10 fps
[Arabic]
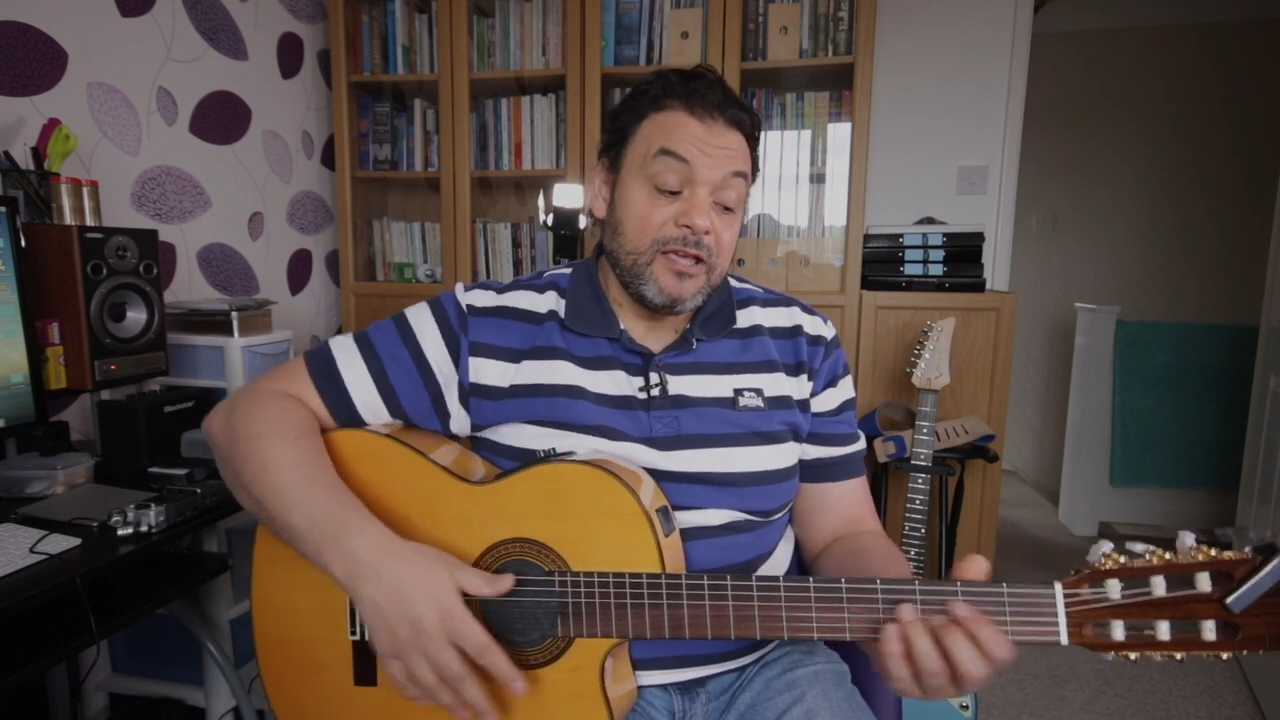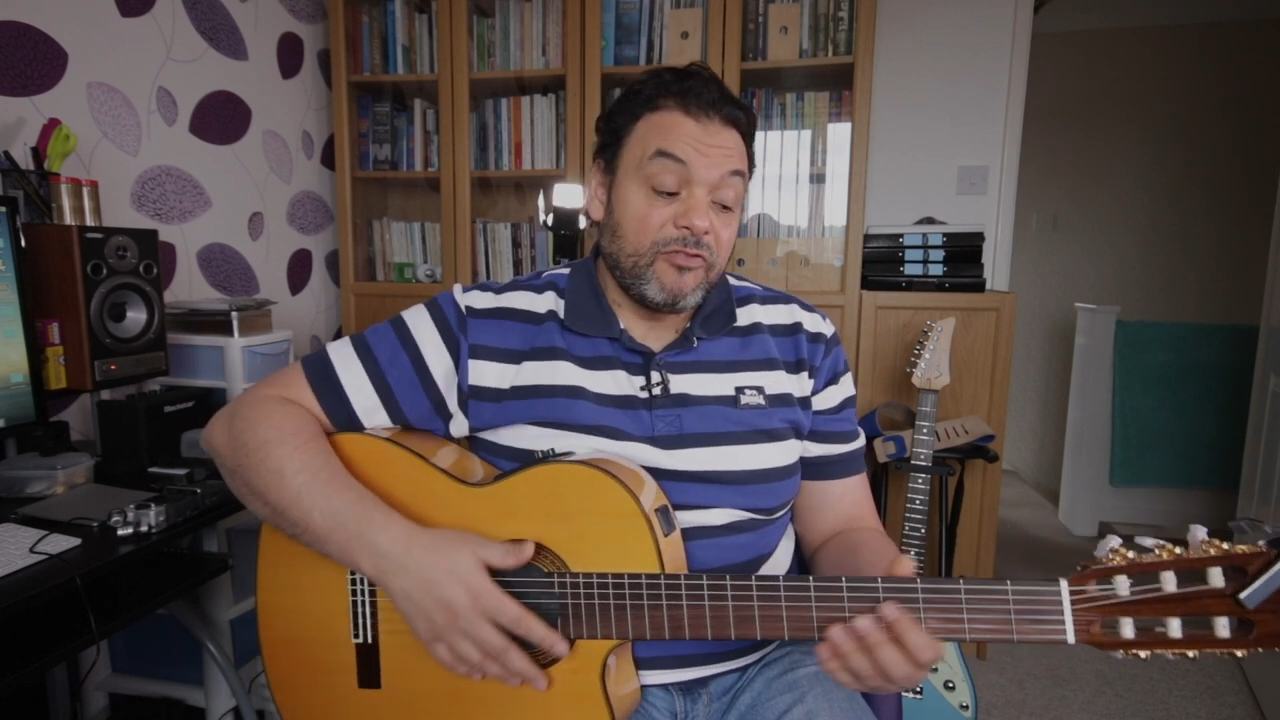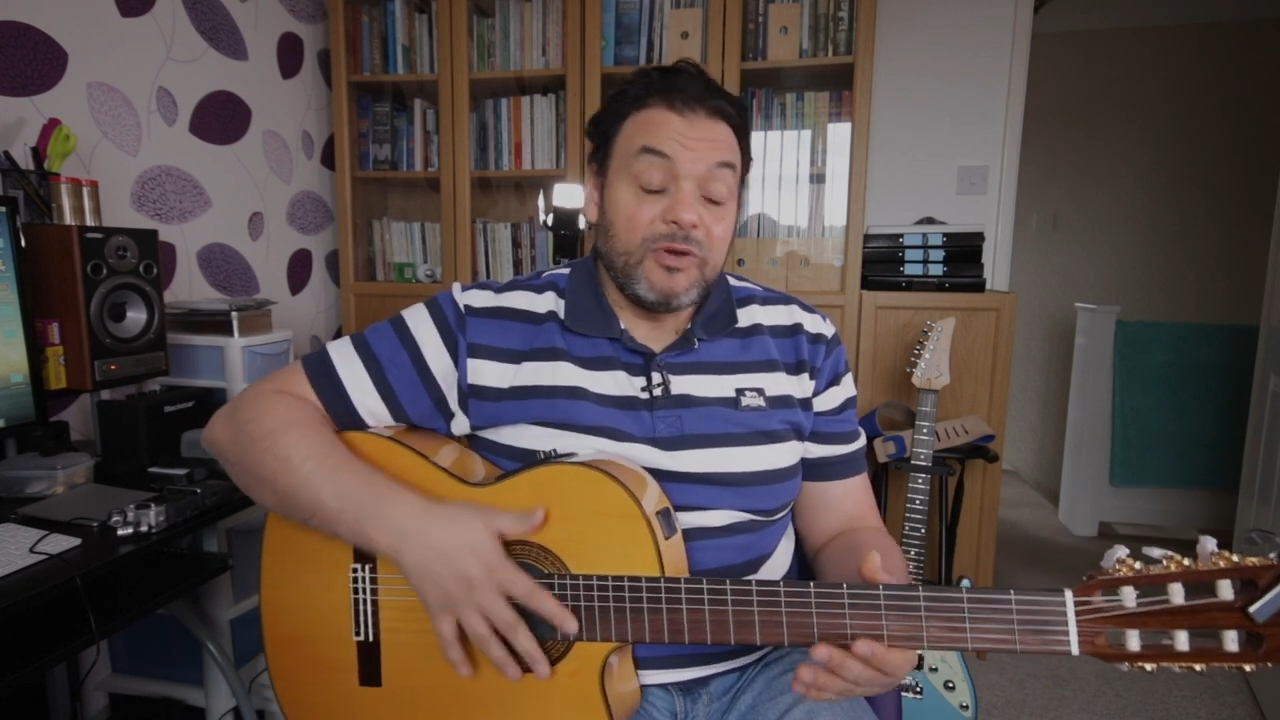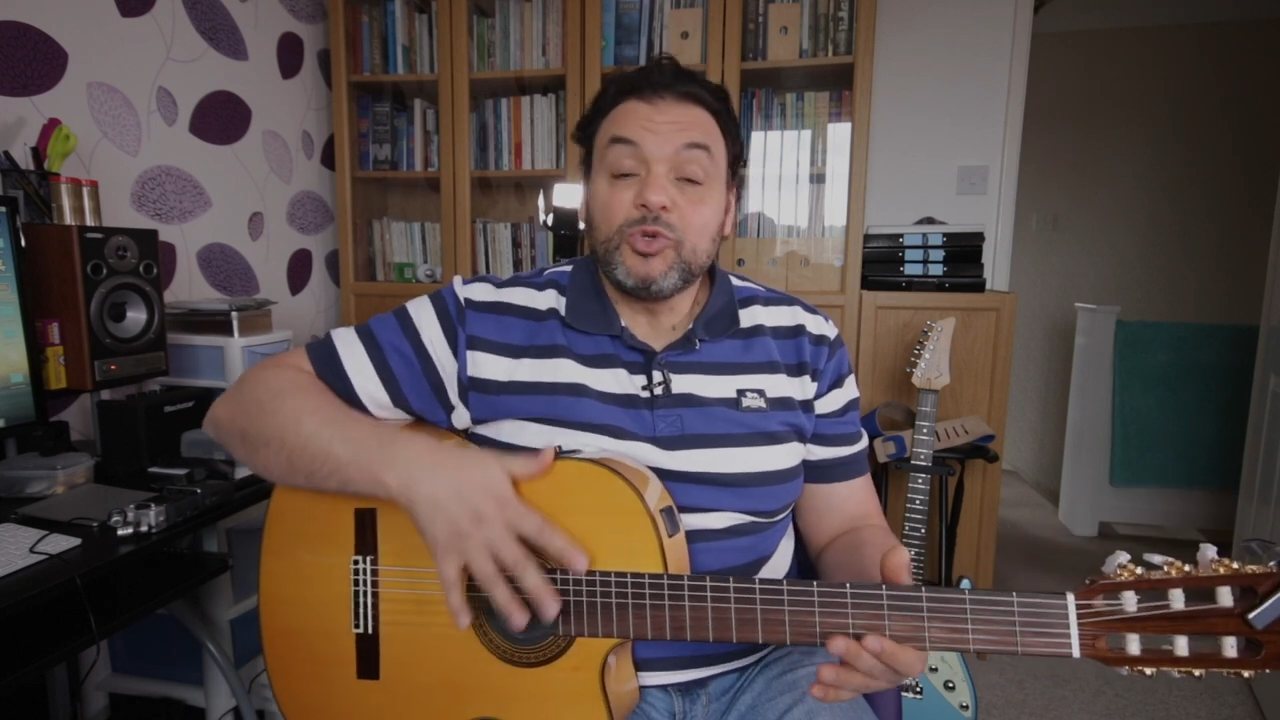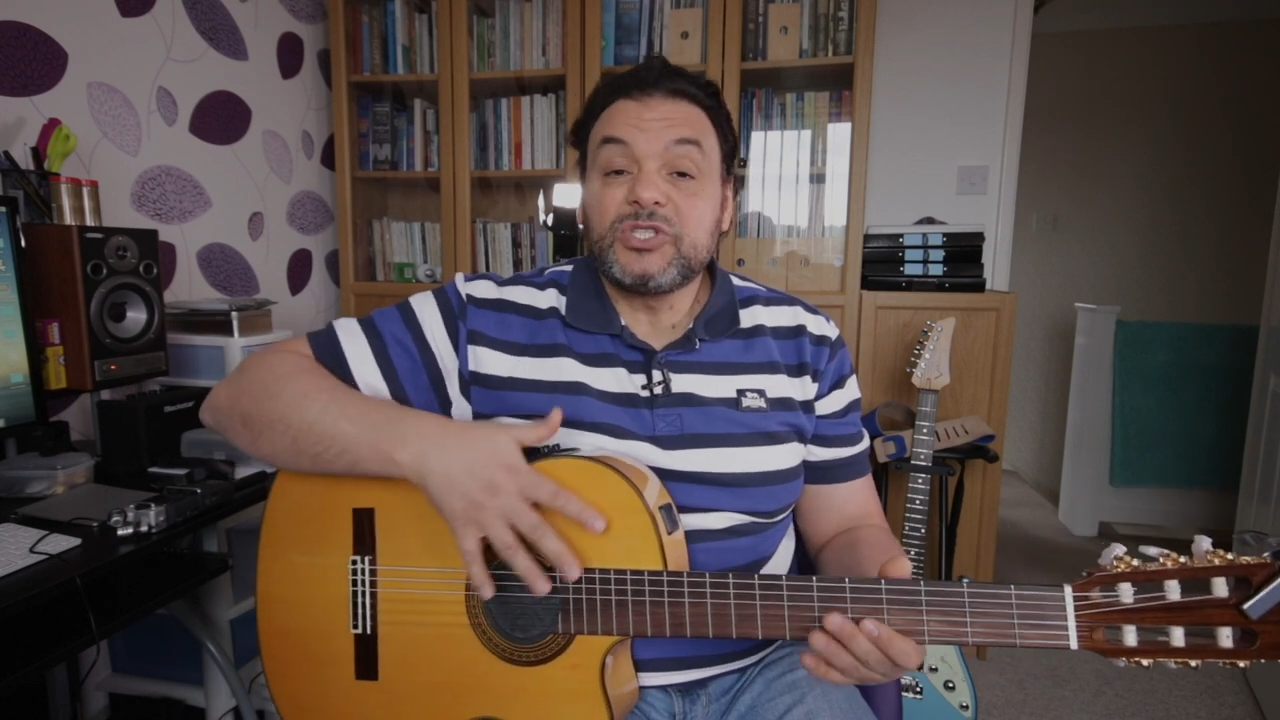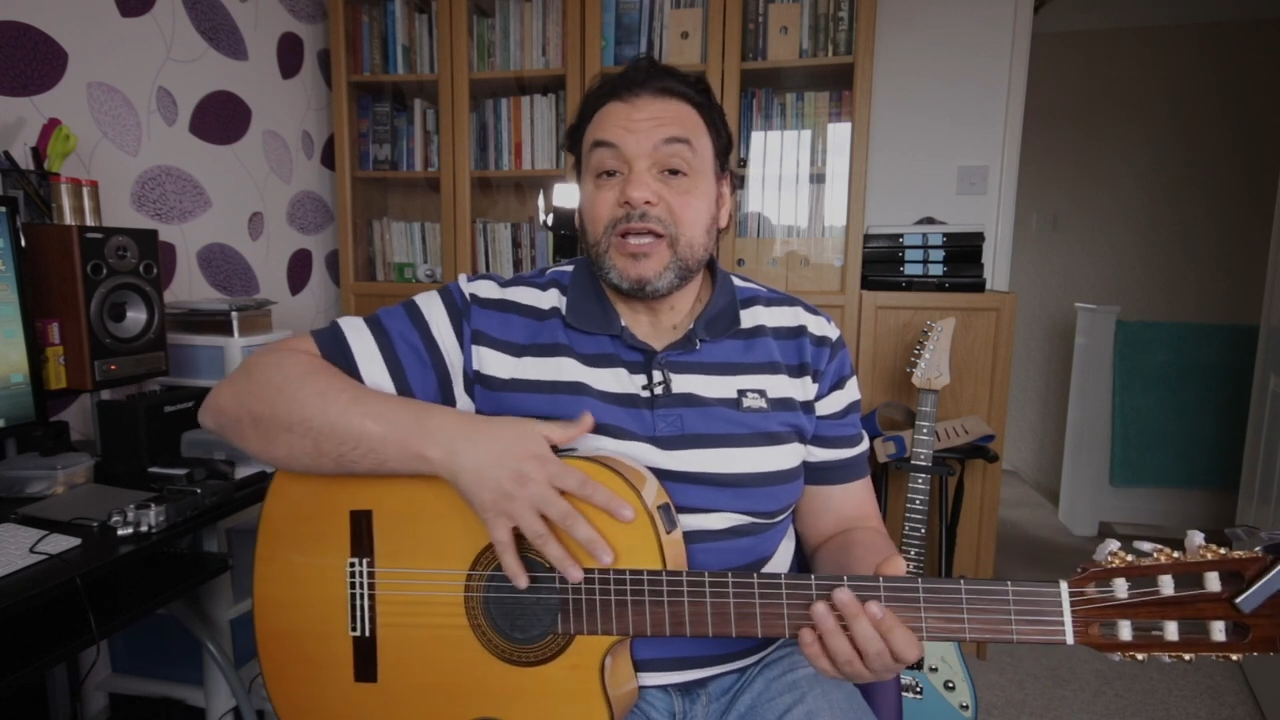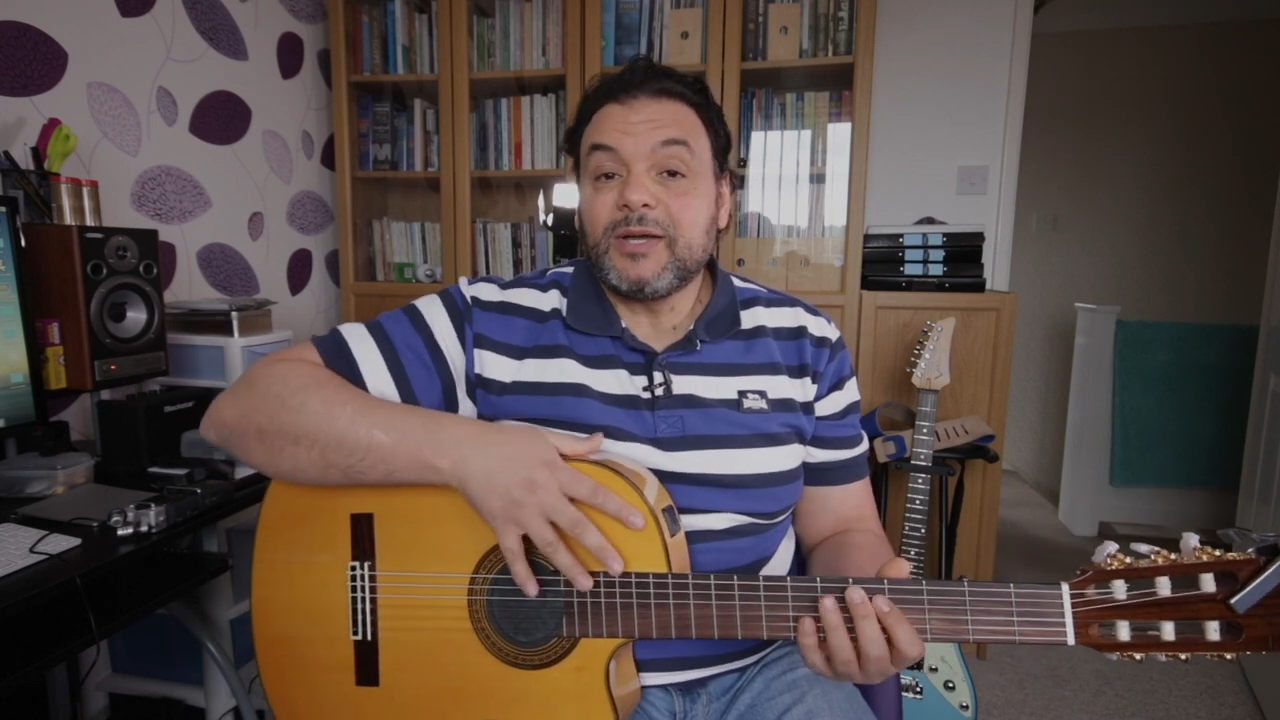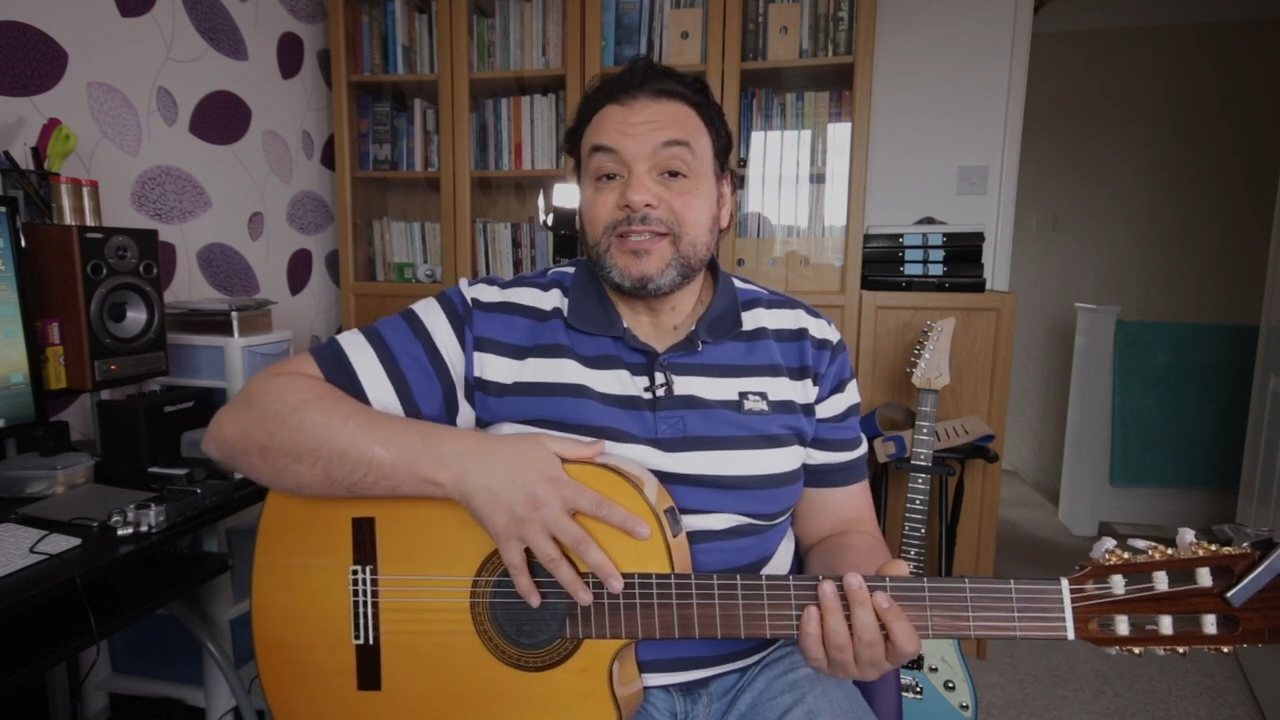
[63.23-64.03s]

في المستوى